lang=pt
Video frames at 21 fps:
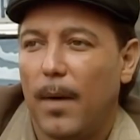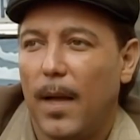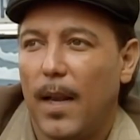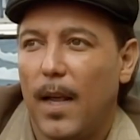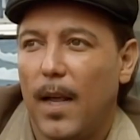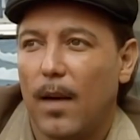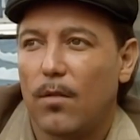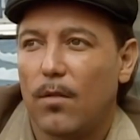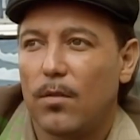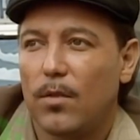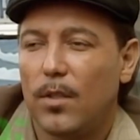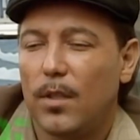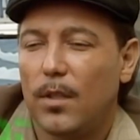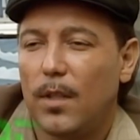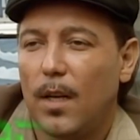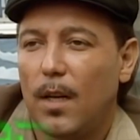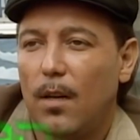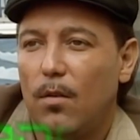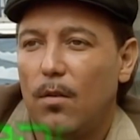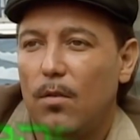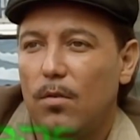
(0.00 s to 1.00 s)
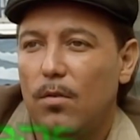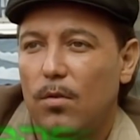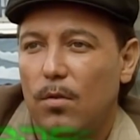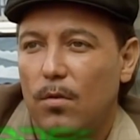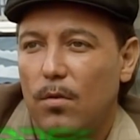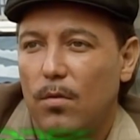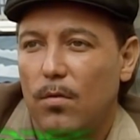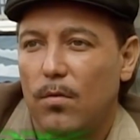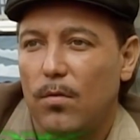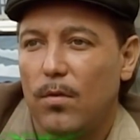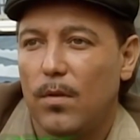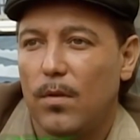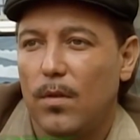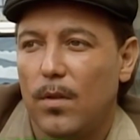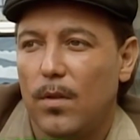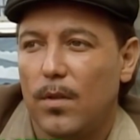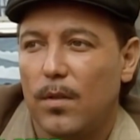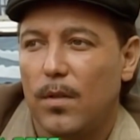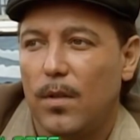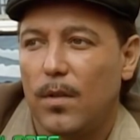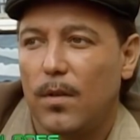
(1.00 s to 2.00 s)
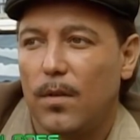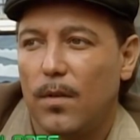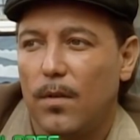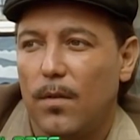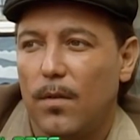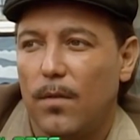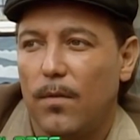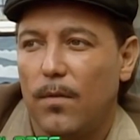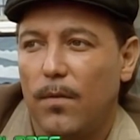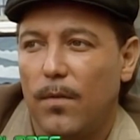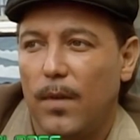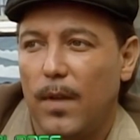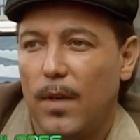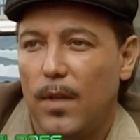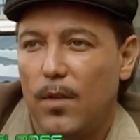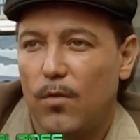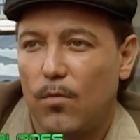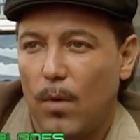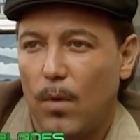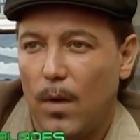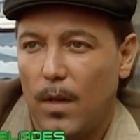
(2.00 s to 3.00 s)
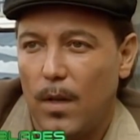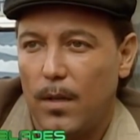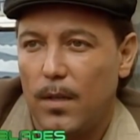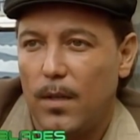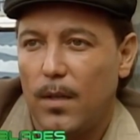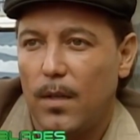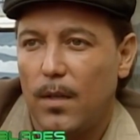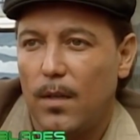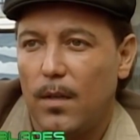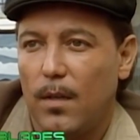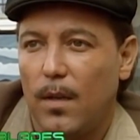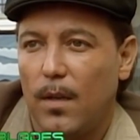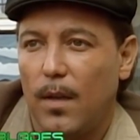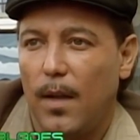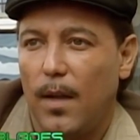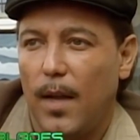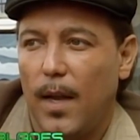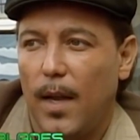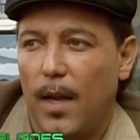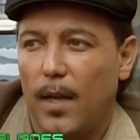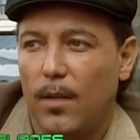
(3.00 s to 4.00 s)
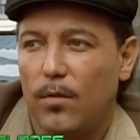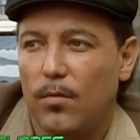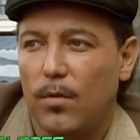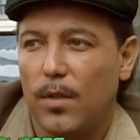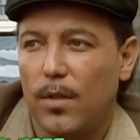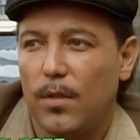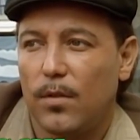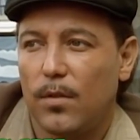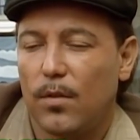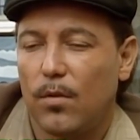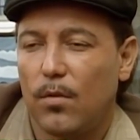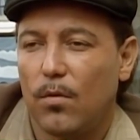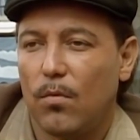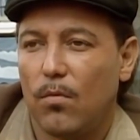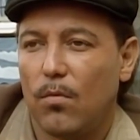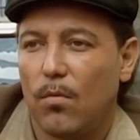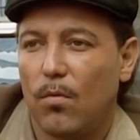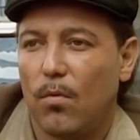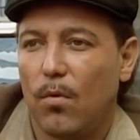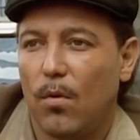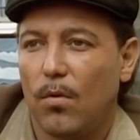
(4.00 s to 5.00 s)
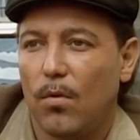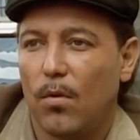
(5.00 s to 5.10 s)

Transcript: Ou não Danny Glover, mas algum personagem, sabe? O Danny Boy lá, que é o parceiro do, do Danny Glover.